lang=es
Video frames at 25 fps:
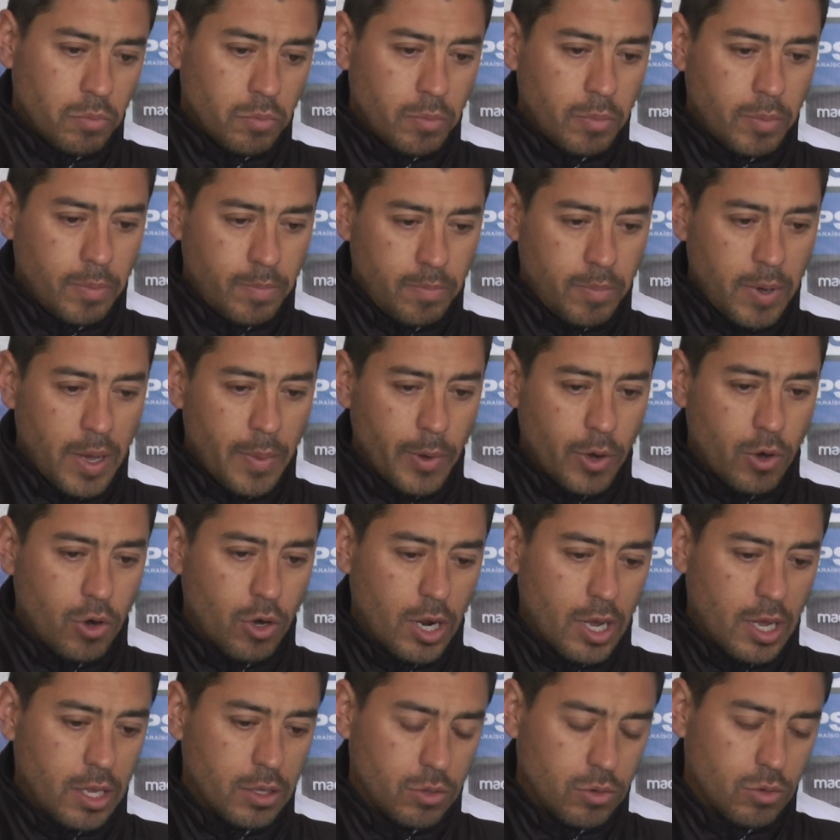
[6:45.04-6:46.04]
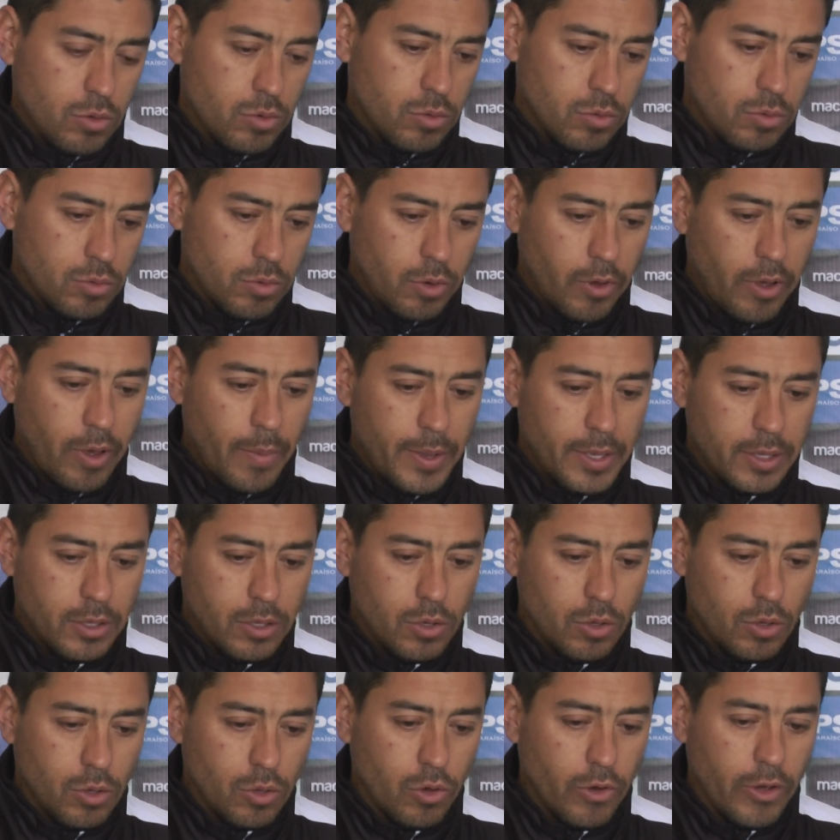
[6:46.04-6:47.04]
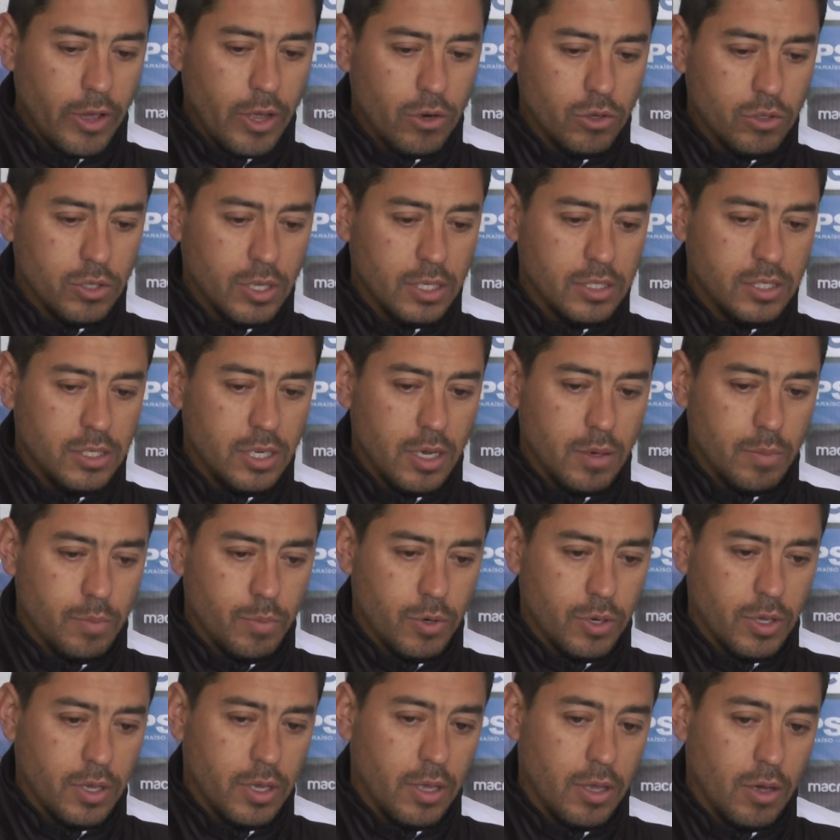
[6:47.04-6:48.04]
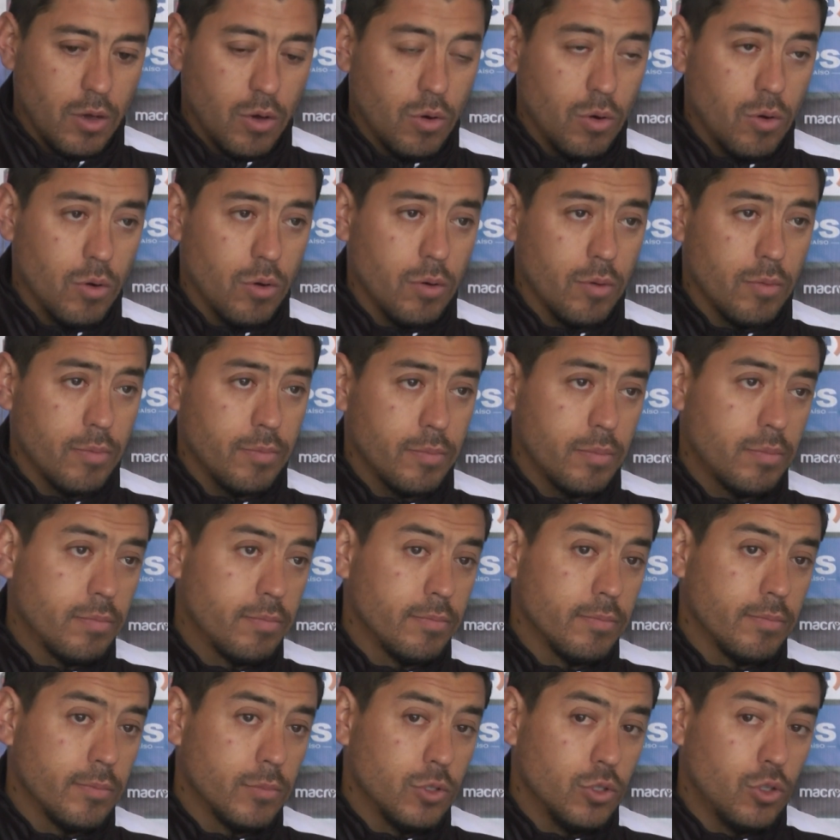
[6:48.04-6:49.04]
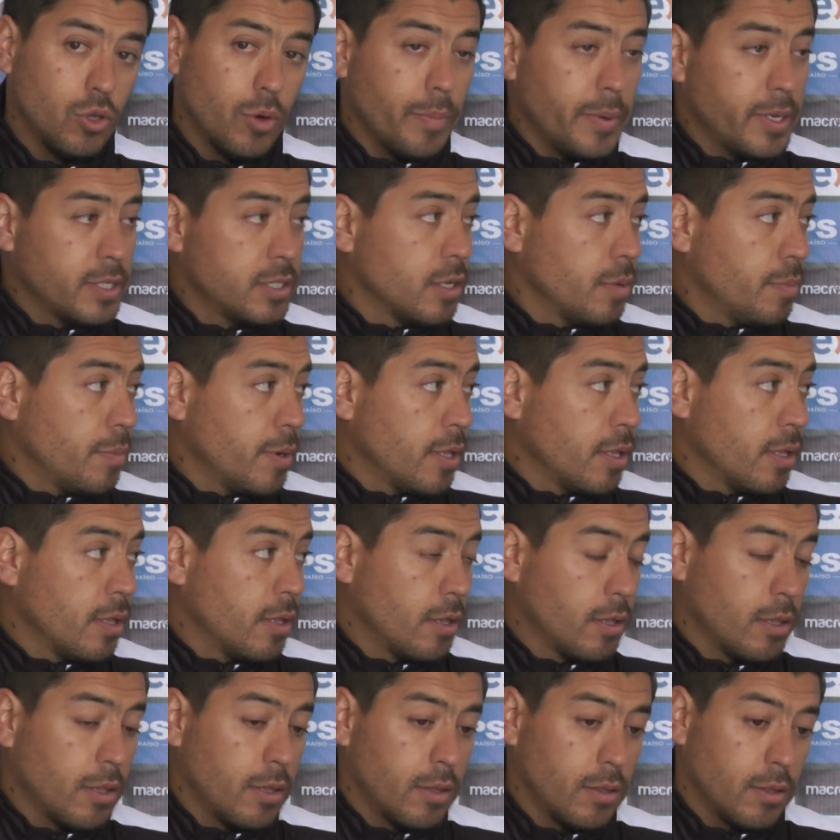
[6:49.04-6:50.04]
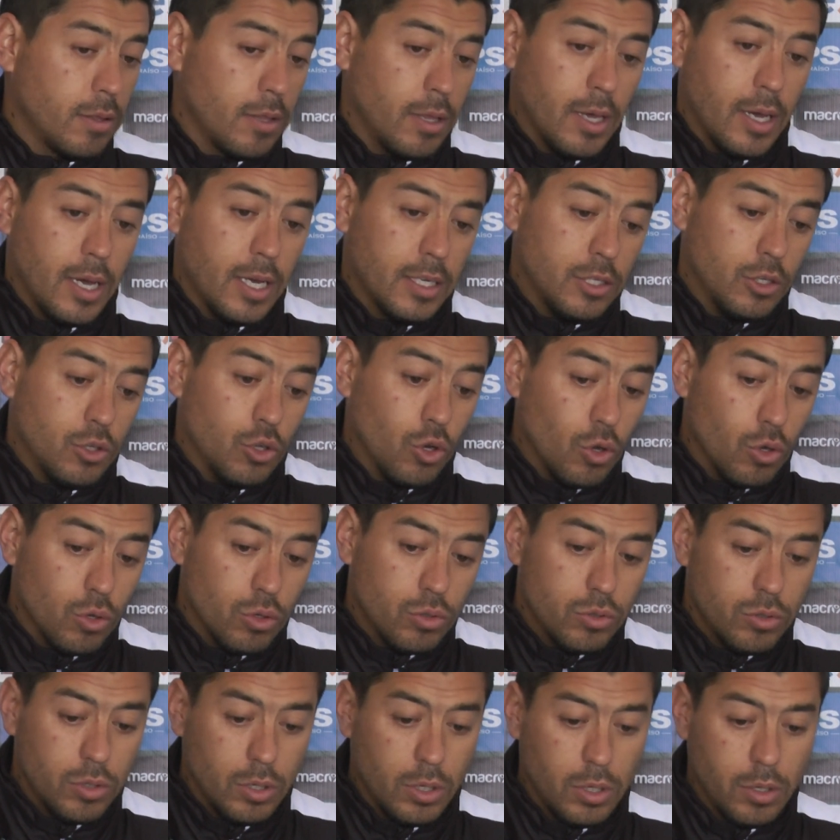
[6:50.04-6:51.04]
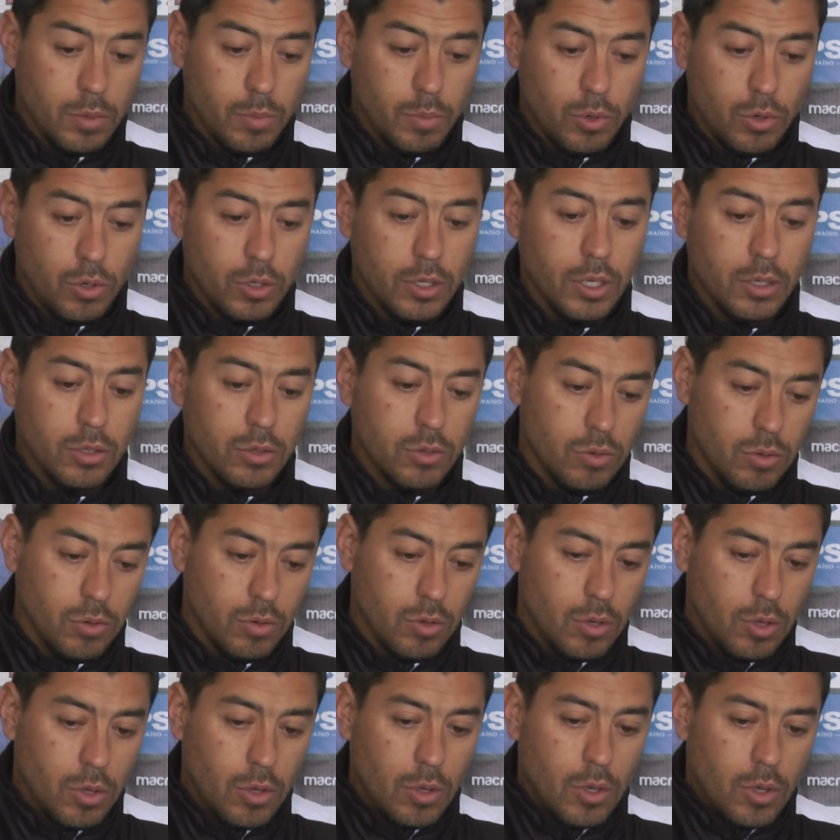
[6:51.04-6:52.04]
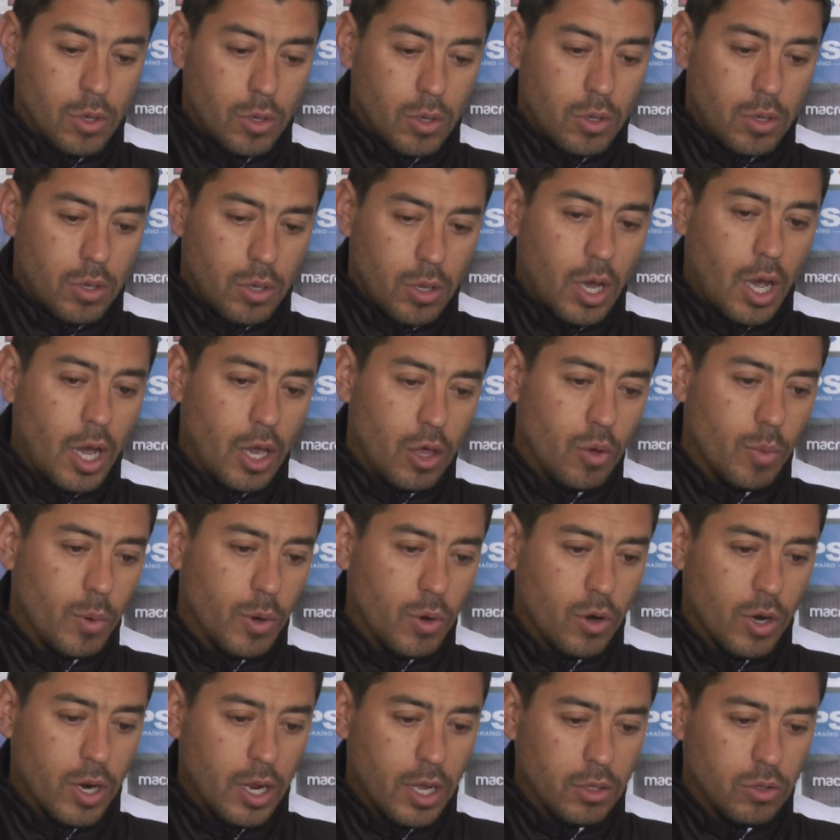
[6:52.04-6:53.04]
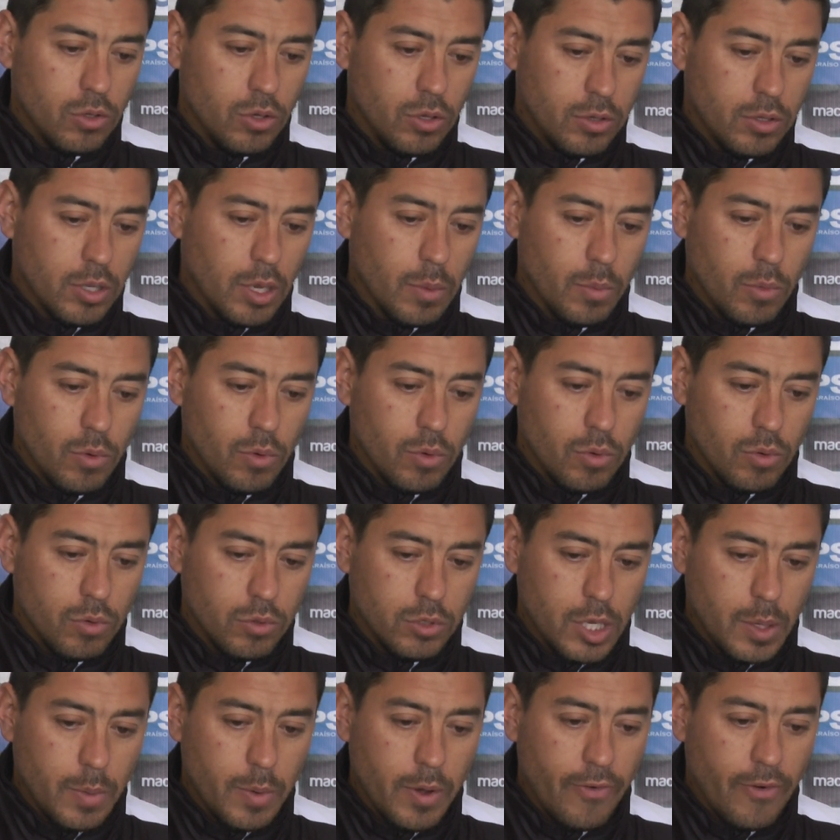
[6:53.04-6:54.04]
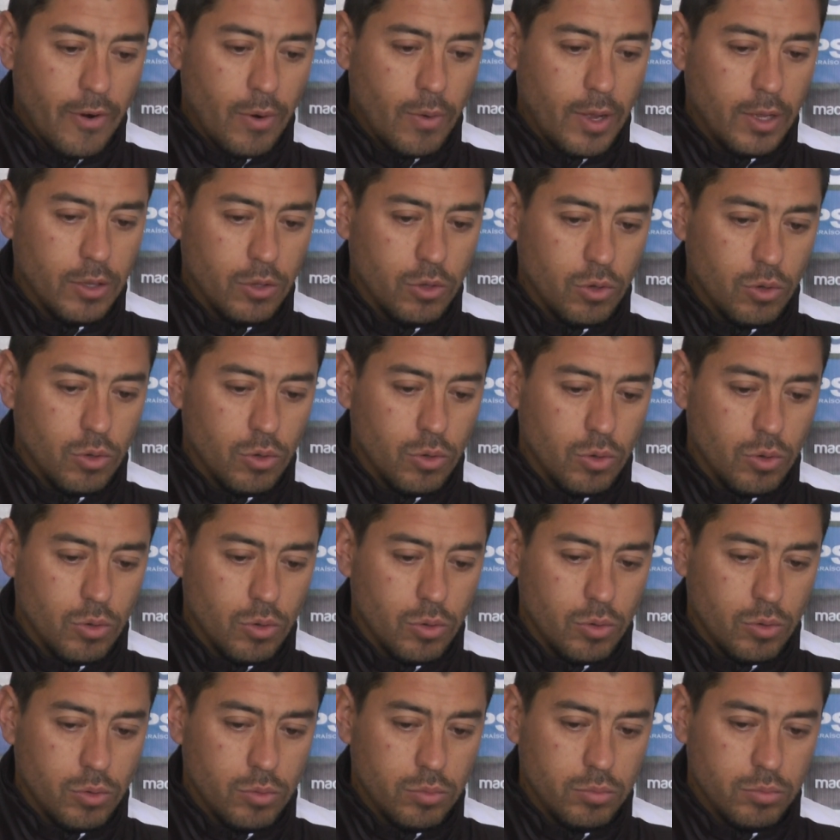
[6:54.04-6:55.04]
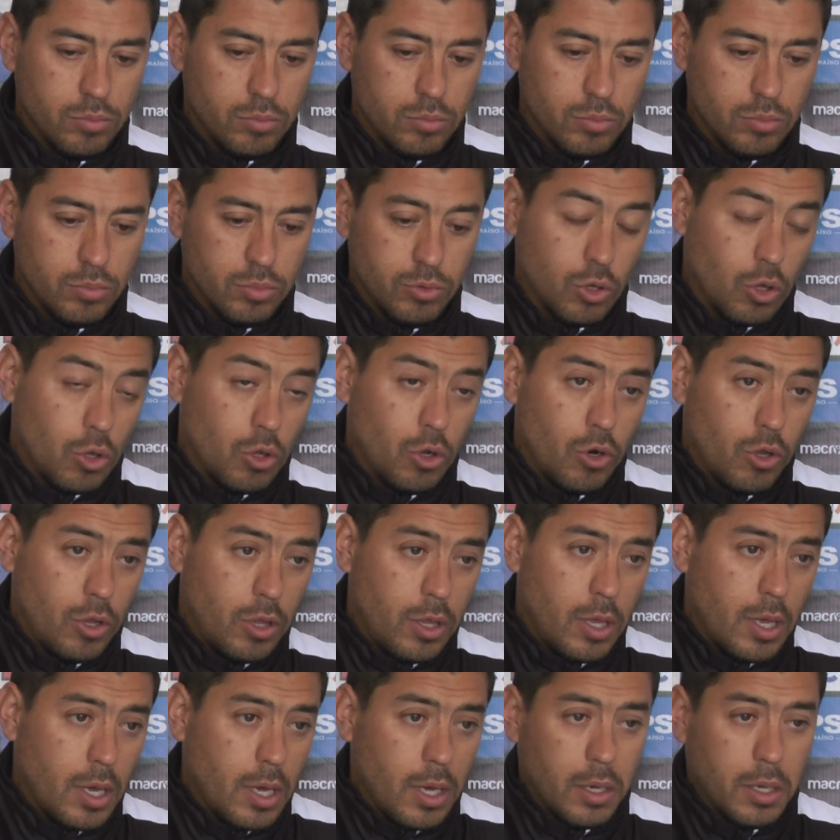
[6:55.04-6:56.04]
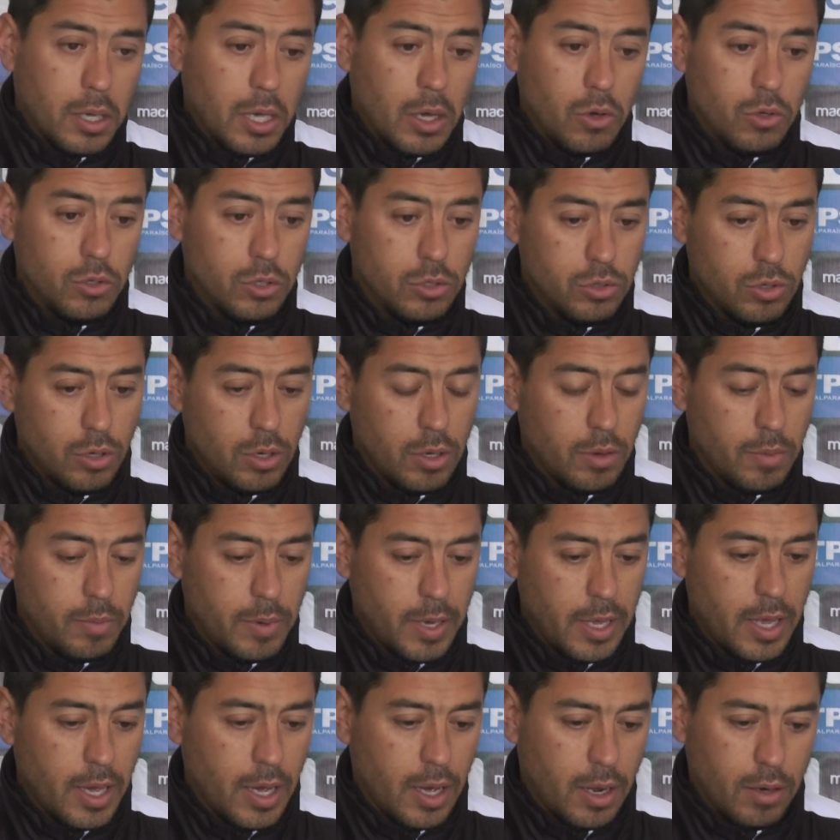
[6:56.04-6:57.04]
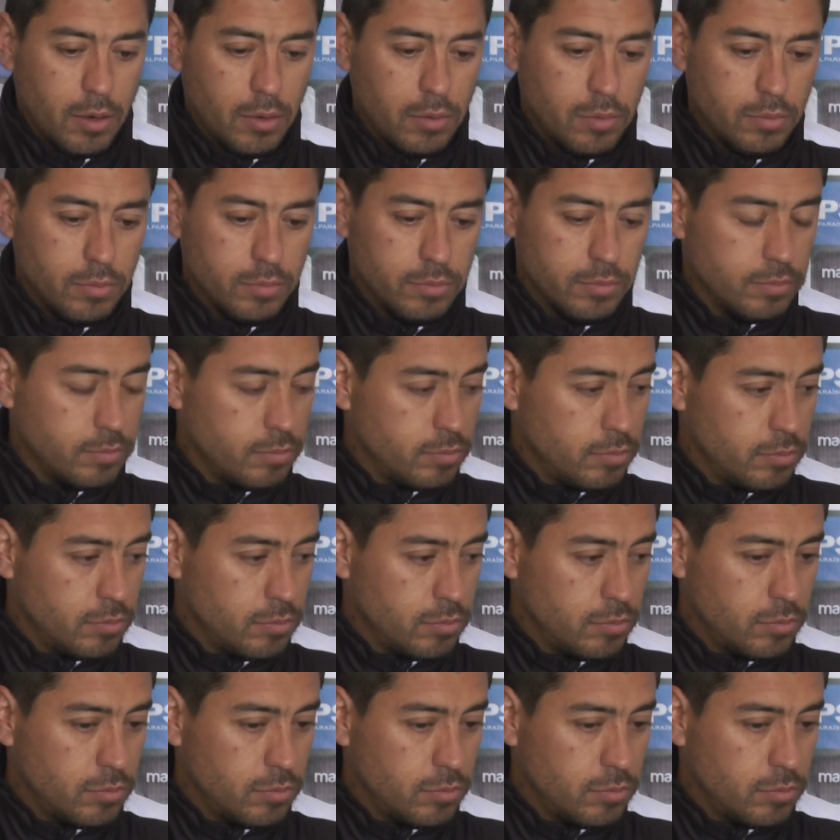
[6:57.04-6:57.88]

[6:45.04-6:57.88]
de trabajo. Va mejorando, obviamente todavía no está al 100 porque llegó dos meses después de, casi todos, eh, por lo tanto ha ido mejorando y estamos, estamos evaluando todos los días en qué condiciones va a llegar. Considerando